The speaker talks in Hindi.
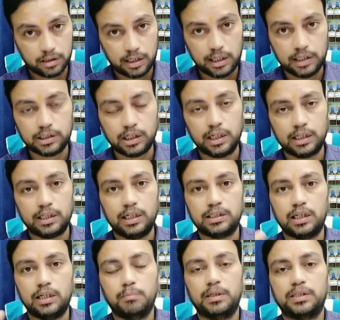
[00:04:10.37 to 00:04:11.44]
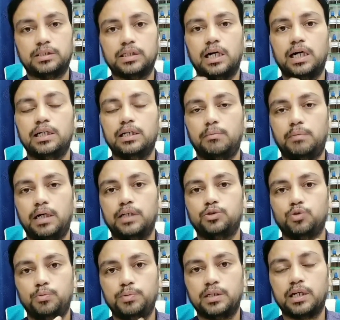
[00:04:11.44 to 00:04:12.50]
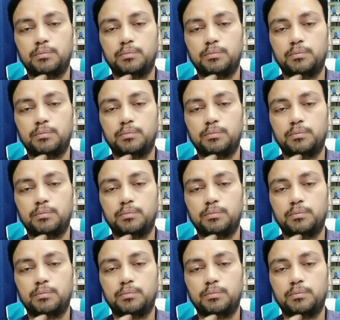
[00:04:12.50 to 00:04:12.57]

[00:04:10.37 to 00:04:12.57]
खींच लेते हैं इसलिए बच्चा या बड़ा जो भी